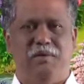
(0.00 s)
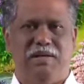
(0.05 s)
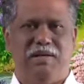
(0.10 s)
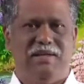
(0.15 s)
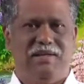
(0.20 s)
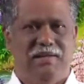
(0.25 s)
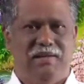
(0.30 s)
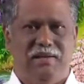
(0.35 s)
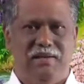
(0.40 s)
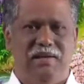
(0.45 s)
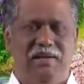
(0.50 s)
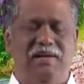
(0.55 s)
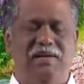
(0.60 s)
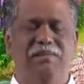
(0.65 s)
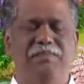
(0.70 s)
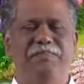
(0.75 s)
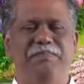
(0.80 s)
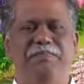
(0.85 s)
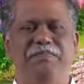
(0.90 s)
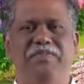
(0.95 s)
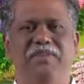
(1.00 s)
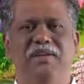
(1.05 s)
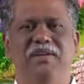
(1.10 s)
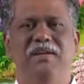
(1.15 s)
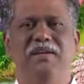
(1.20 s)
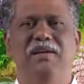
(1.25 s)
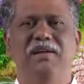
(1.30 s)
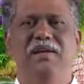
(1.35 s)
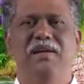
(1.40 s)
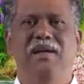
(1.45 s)
உலகத்தில் இல்ல
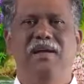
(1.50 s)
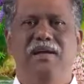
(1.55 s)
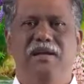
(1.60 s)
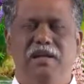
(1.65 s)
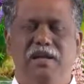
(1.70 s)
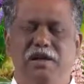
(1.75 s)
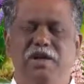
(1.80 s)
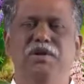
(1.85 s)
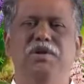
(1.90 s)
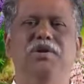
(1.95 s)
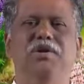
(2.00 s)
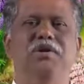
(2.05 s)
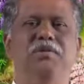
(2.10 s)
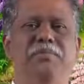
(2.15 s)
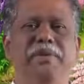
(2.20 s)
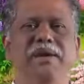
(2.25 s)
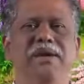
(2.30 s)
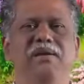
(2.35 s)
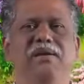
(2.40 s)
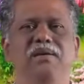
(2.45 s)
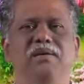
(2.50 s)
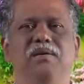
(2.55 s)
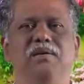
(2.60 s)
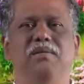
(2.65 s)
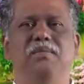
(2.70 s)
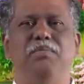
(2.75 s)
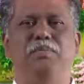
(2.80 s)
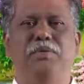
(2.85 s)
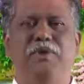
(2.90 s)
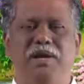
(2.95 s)
எல்லோருமே
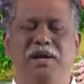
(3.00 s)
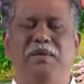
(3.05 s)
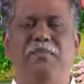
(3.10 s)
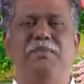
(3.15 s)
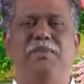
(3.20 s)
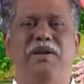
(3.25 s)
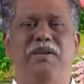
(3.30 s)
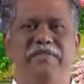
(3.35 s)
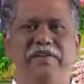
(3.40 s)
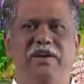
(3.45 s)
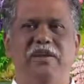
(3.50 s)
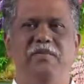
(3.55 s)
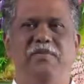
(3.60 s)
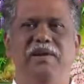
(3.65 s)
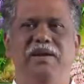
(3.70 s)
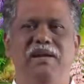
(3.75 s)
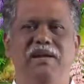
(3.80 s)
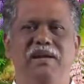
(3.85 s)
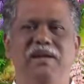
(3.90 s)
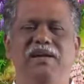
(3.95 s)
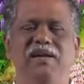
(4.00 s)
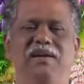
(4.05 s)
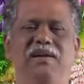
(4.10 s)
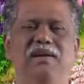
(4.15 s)
புகழப்பட வேண்டும் என்று